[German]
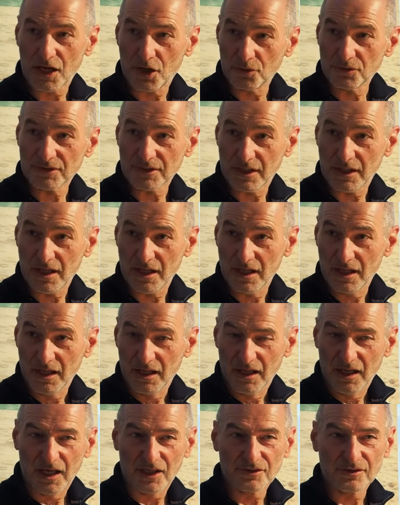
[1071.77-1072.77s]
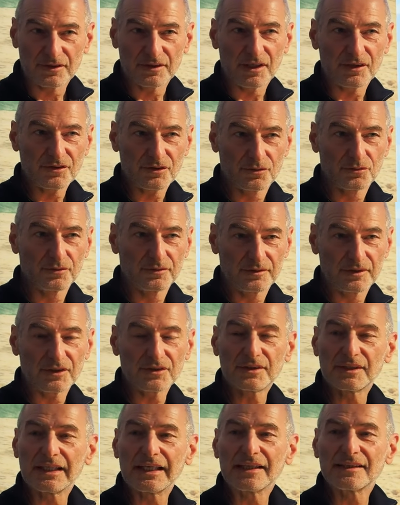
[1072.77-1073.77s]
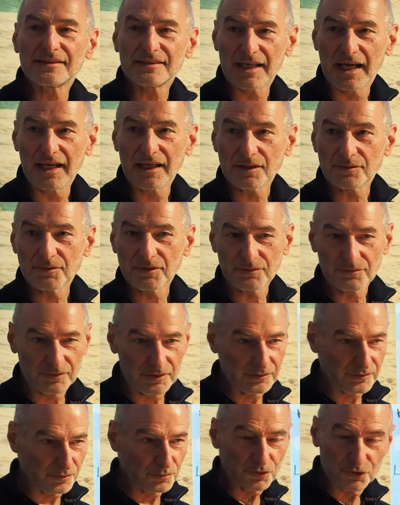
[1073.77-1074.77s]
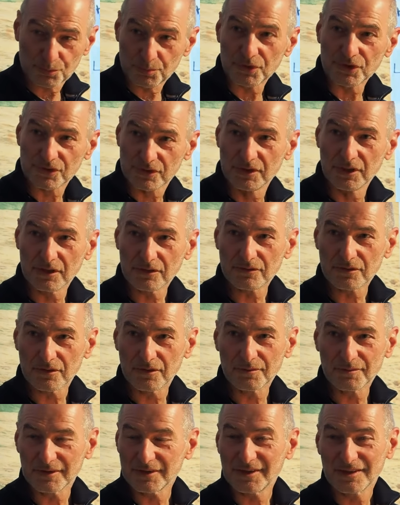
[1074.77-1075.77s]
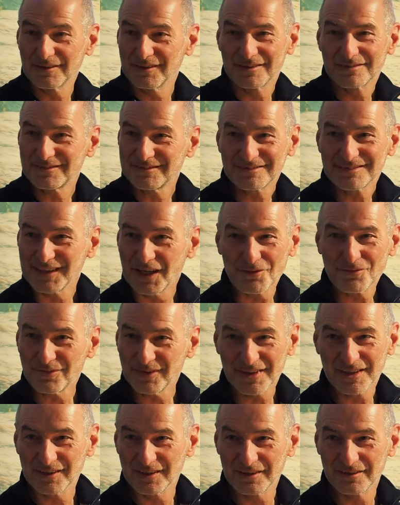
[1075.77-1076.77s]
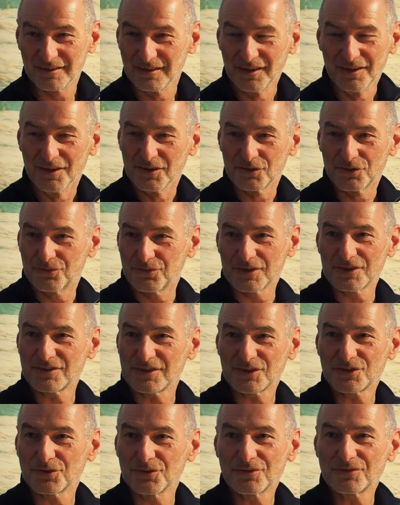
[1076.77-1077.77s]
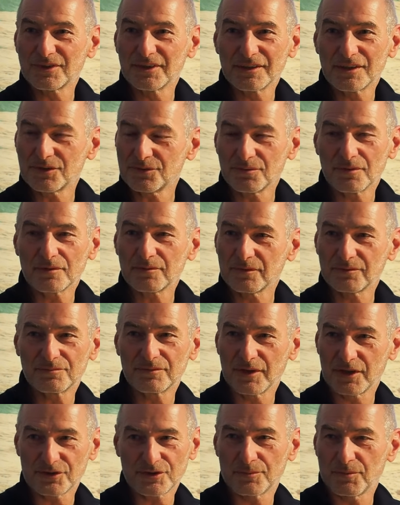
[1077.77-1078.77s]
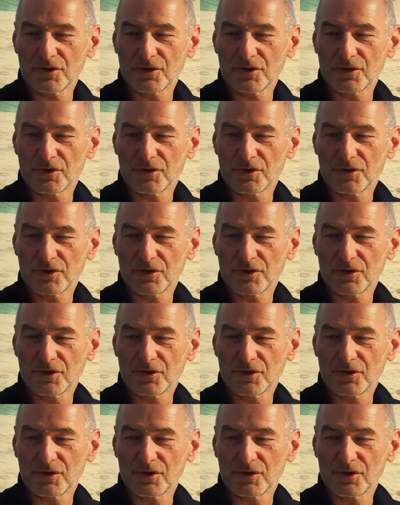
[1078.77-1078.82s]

Hause. Also, dass, du, dass dir gezeigt wird, wenn da was passiert. Ja, wenn Kinder Laufen lernen, du fällst da so oft hin. Das, als mhm.